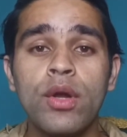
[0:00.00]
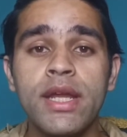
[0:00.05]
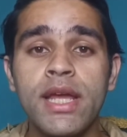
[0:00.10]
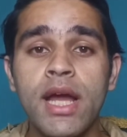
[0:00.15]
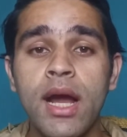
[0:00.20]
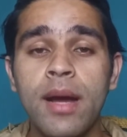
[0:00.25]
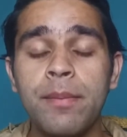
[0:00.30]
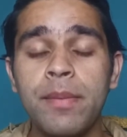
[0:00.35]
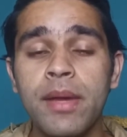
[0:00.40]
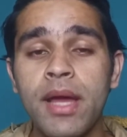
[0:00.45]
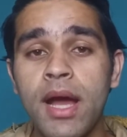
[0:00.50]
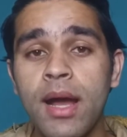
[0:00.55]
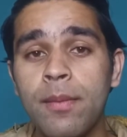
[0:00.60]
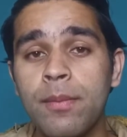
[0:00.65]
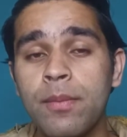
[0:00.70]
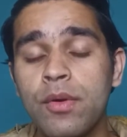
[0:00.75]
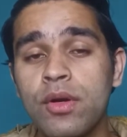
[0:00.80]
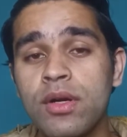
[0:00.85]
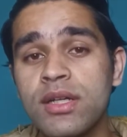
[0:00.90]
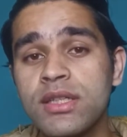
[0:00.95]
और यहाँ पे
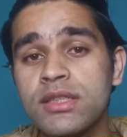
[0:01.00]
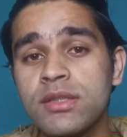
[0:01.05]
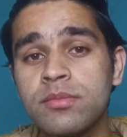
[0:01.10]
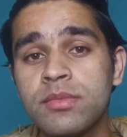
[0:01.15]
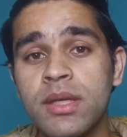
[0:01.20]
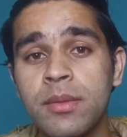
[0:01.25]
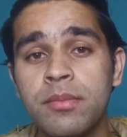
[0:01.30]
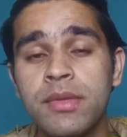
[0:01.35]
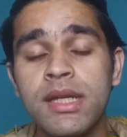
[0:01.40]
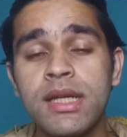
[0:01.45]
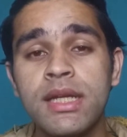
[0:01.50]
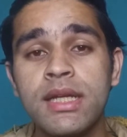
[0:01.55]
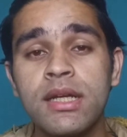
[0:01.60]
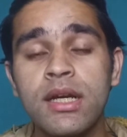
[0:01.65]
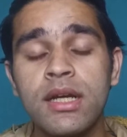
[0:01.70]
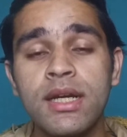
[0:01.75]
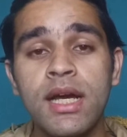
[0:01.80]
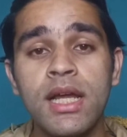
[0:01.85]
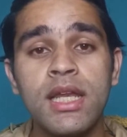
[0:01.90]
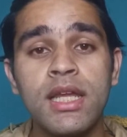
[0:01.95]
आपको कस्टम थंबनेल
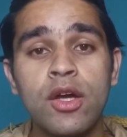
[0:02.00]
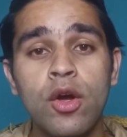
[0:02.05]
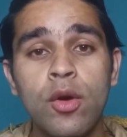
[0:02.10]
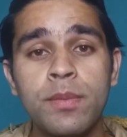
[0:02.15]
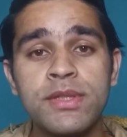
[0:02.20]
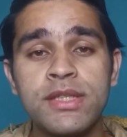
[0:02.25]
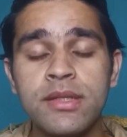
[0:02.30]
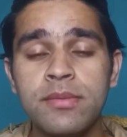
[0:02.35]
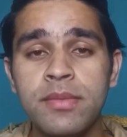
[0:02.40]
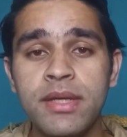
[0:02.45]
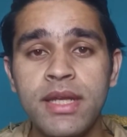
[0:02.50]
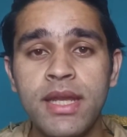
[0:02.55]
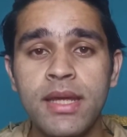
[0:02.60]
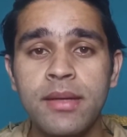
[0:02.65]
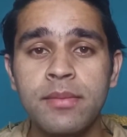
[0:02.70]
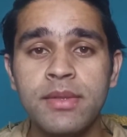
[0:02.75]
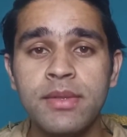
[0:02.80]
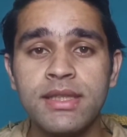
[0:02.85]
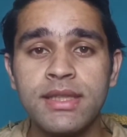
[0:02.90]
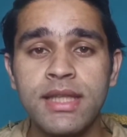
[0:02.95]
का डालने का ऑप्शन भी
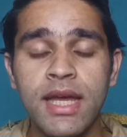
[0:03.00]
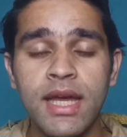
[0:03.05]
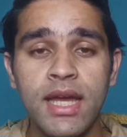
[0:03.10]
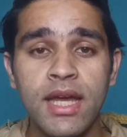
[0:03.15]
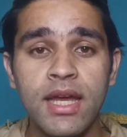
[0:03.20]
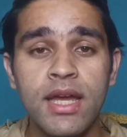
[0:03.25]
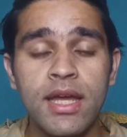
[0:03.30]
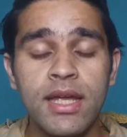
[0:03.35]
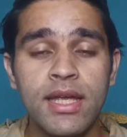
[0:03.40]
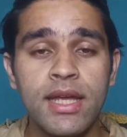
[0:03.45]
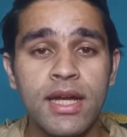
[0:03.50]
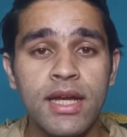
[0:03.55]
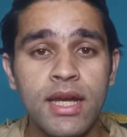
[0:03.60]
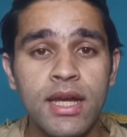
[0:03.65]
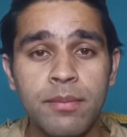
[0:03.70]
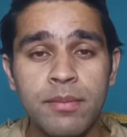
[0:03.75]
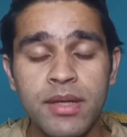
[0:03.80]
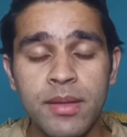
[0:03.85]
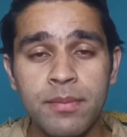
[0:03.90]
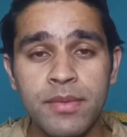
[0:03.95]
नहीं मिलता है कि
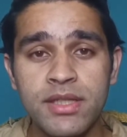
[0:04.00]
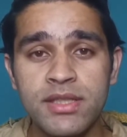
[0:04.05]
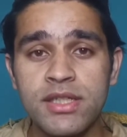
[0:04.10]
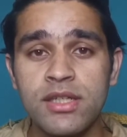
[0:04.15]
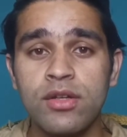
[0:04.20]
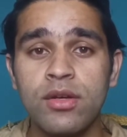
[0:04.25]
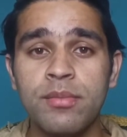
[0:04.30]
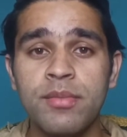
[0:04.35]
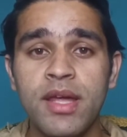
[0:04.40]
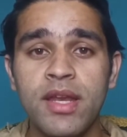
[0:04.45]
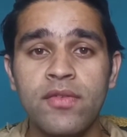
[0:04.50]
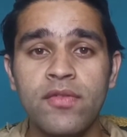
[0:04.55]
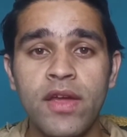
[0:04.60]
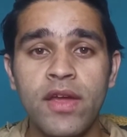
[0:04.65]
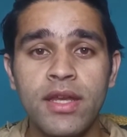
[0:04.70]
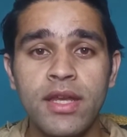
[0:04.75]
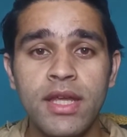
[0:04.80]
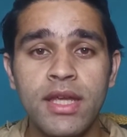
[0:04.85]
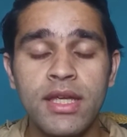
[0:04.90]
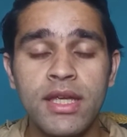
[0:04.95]
अगर आपने अपने चैनल को
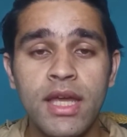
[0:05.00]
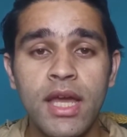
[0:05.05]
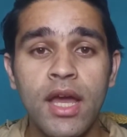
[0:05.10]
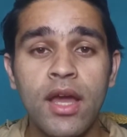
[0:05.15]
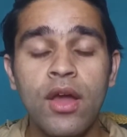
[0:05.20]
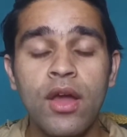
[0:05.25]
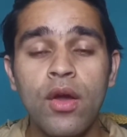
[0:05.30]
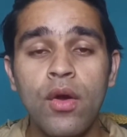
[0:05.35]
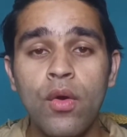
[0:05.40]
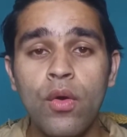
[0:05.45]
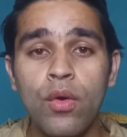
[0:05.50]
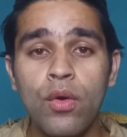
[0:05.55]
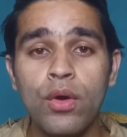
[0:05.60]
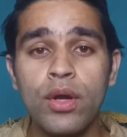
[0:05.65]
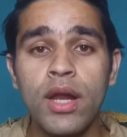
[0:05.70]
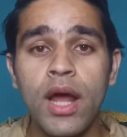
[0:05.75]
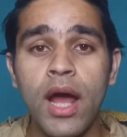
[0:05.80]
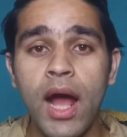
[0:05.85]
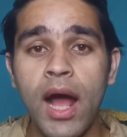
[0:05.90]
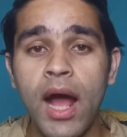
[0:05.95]
वेरीफाई नहीं किया है
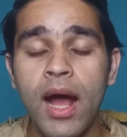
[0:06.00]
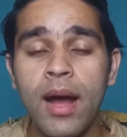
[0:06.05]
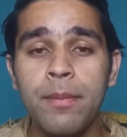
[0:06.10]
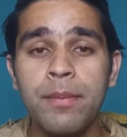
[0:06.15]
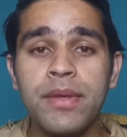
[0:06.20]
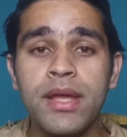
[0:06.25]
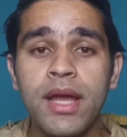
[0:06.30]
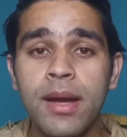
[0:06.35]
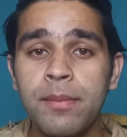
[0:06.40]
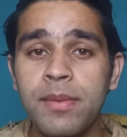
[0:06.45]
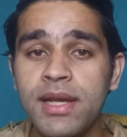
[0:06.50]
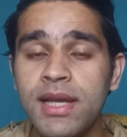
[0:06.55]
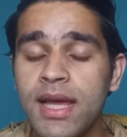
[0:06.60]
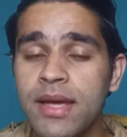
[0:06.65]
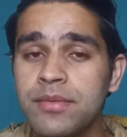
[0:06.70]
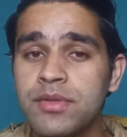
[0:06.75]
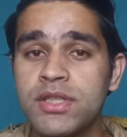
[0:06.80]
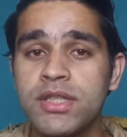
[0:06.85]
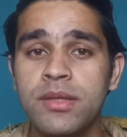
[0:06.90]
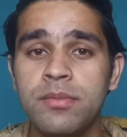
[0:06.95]
और आप यहाँ पे
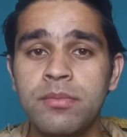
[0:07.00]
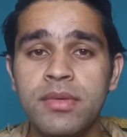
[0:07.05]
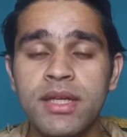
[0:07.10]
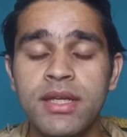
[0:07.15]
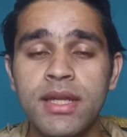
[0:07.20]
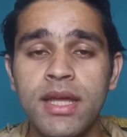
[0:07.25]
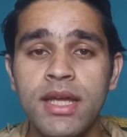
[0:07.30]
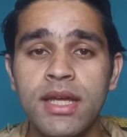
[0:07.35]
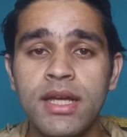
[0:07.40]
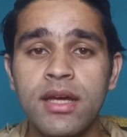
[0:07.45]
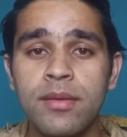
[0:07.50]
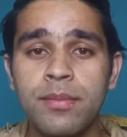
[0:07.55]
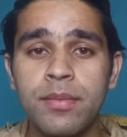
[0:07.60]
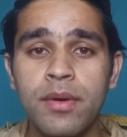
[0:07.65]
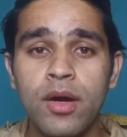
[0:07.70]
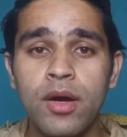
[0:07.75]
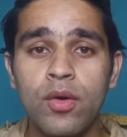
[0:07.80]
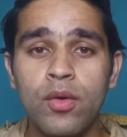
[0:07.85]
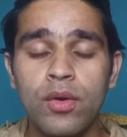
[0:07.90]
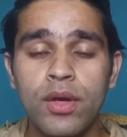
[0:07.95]
लाइव स्ट्रीम भी नहीं कर
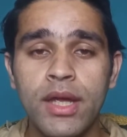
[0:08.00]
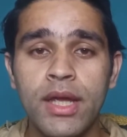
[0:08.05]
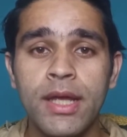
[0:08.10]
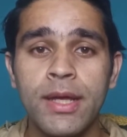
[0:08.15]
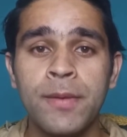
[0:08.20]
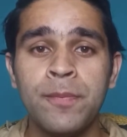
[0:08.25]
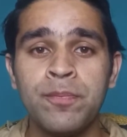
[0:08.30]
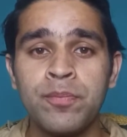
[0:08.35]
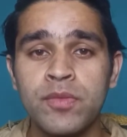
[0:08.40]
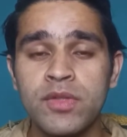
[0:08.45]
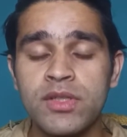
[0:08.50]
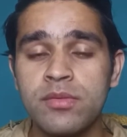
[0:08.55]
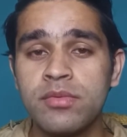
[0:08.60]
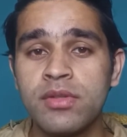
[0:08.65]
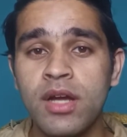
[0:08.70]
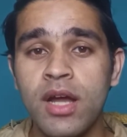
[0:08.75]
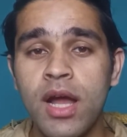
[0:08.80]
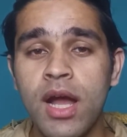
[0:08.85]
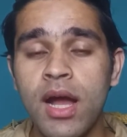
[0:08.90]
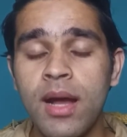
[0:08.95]
पाओगे जब
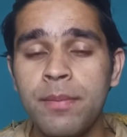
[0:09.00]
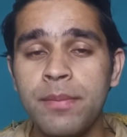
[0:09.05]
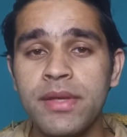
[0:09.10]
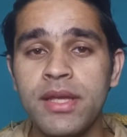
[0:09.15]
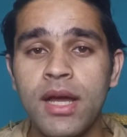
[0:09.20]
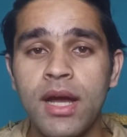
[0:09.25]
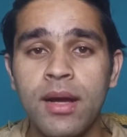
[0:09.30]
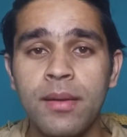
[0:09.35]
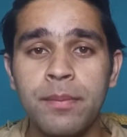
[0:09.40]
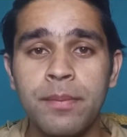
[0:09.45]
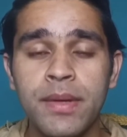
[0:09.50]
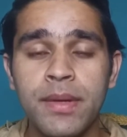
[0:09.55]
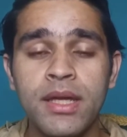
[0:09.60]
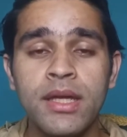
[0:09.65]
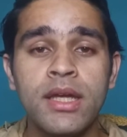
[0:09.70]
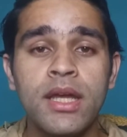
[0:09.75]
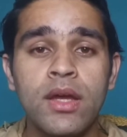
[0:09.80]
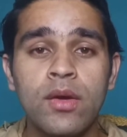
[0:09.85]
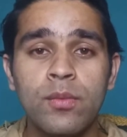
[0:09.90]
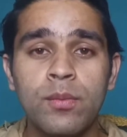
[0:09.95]
तक आप यहाँ पे
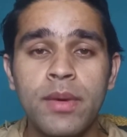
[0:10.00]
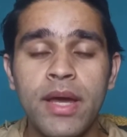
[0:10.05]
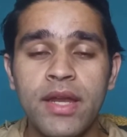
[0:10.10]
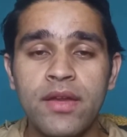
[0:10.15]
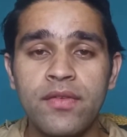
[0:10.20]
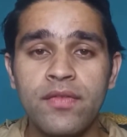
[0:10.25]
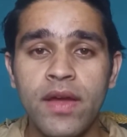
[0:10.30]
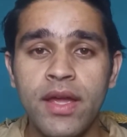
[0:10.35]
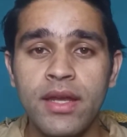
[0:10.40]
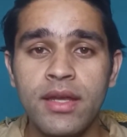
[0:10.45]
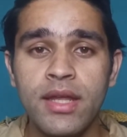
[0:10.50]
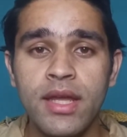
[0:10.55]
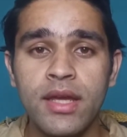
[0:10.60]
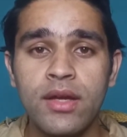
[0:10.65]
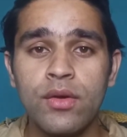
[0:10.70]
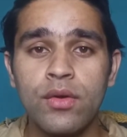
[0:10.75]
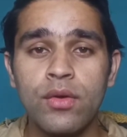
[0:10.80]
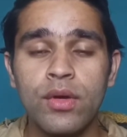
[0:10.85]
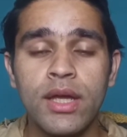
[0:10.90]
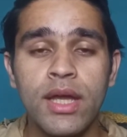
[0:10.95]
वेरीफाई नहीं
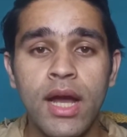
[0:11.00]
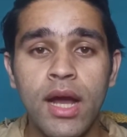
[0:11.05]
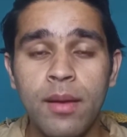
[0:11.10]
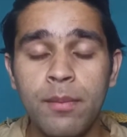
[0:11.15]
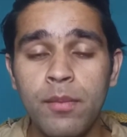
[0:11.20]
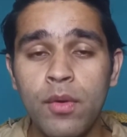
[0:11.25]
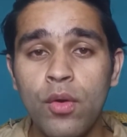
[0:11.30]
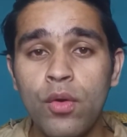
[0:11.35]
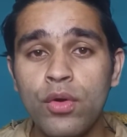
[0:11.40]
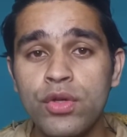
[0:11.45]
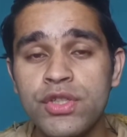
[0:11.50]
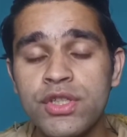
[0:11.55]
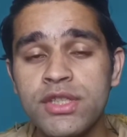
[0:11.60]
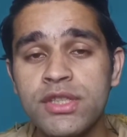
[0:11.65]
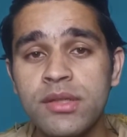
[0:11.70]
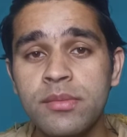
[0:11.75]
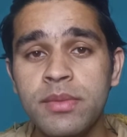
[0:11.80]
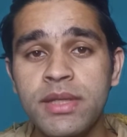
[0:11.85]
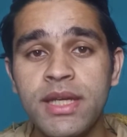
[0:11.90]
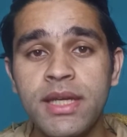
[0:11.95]
करोगे अब और
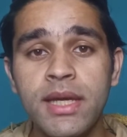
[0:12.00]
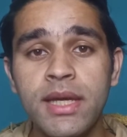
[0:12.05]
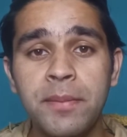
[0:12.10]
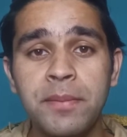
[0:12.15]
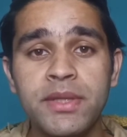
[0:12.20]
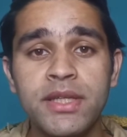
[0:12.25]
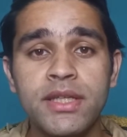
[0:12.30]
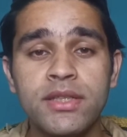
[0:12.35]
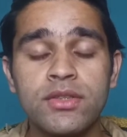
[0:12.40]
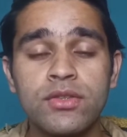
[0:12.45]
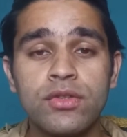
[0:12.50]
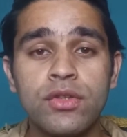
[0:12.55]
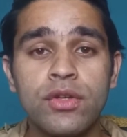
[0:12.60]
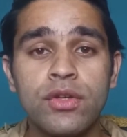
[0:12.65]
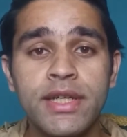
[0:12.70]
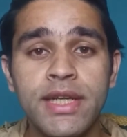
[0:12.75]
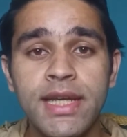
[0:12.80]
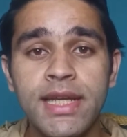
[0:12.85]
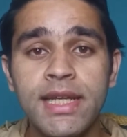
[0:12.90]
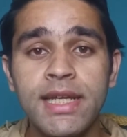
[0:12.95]
चीज़ें भी हैं यहाँ पे देख सकते
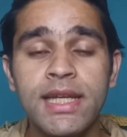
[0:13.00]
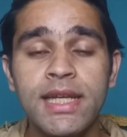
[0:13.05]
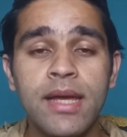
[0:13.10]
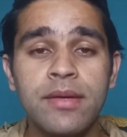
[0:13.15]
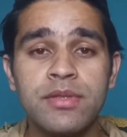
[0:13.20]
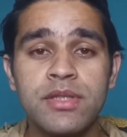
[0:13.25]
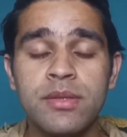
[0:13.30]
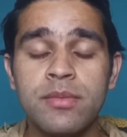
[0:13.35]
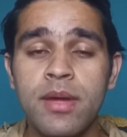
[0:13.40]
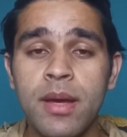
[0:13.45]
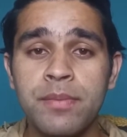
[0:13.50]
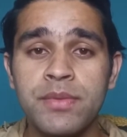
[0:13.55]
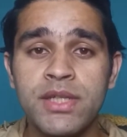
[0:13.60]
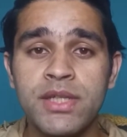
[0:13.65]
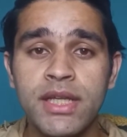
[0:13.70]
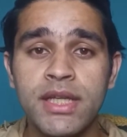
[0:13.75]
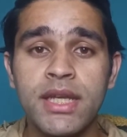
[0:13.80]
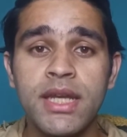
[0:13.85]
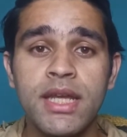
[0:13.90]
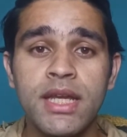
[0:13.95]
हो डेली लाइव स्ट्रीम आप
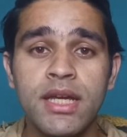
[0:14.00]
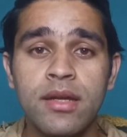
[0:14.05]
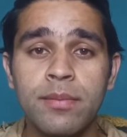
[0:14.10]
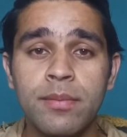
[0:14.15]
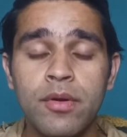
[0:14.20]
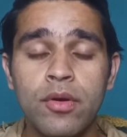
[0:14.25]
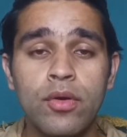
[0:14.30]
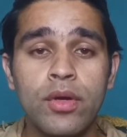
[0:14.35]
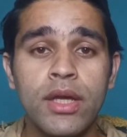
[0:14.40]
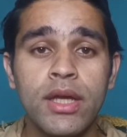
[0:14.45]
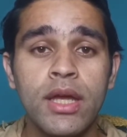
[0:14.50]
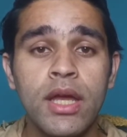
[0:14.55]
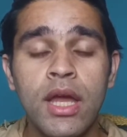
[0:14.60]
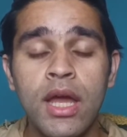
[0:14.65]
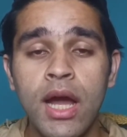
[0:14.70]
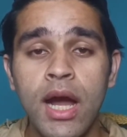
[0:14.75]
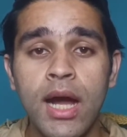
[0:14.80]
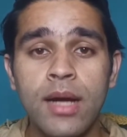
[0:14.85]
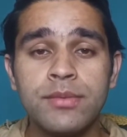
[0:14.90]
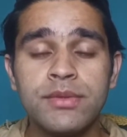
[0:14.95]
ज़्यादा नहीं कर पाओगे
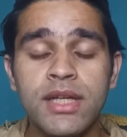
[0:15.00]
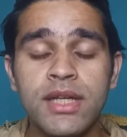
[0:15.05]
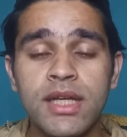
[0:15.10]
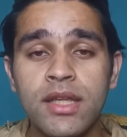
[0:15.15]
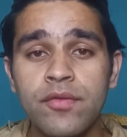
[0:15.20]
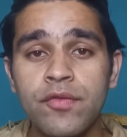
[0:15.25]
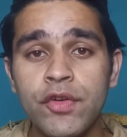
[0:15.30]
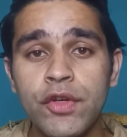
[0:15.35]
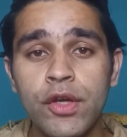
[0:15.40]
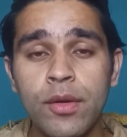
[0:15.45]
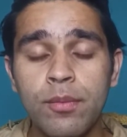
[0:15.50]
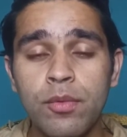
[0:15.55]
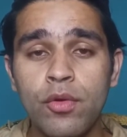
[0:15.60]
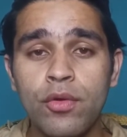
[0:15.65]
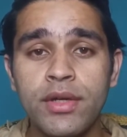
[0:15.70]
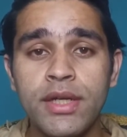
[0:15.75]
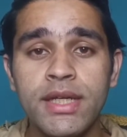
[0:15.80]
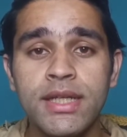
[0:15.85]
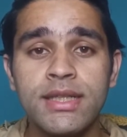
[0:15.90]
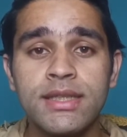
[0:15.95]
आप ज़्यादा वीडियो
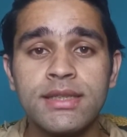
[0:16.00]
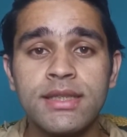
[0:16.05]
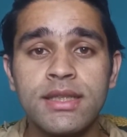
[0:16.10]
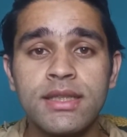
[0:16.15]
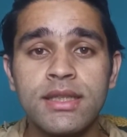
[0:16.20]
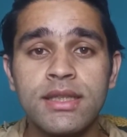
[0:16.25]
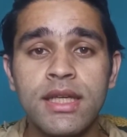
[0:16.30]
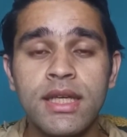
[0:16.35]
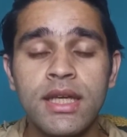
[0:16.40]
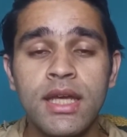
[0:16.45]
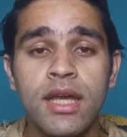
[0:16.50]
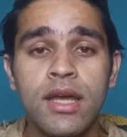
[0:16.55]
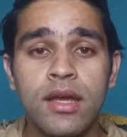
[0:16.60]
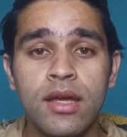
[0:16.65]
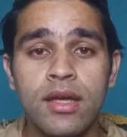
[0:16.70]
अपलोड नहीं कर सकते